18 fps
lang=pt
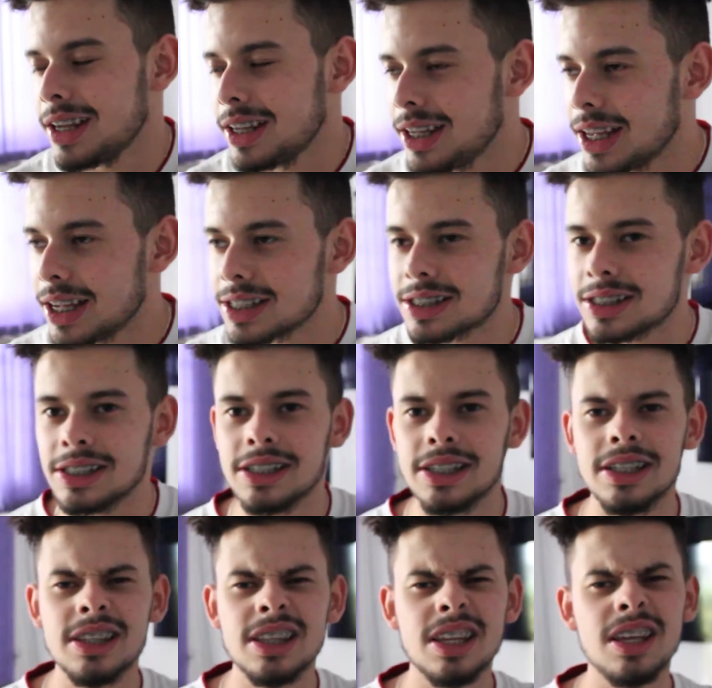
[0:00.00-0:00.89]
E
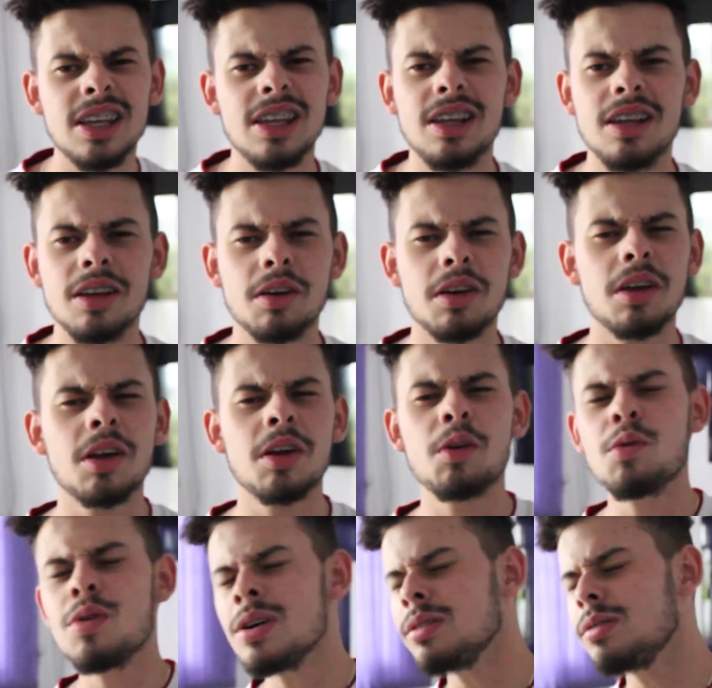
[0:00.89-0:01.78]
assim, e
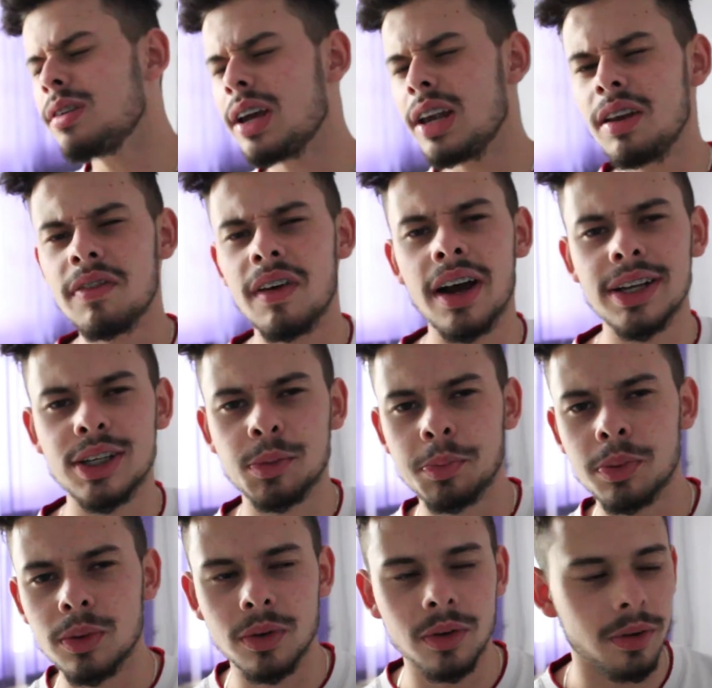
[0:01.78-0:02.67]
enquanto que ele vai,
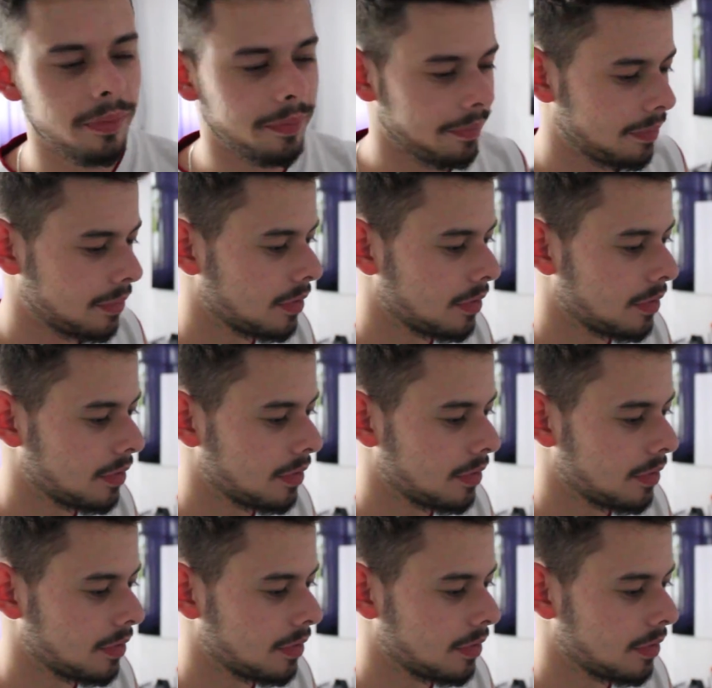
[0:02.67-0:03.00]
tipo.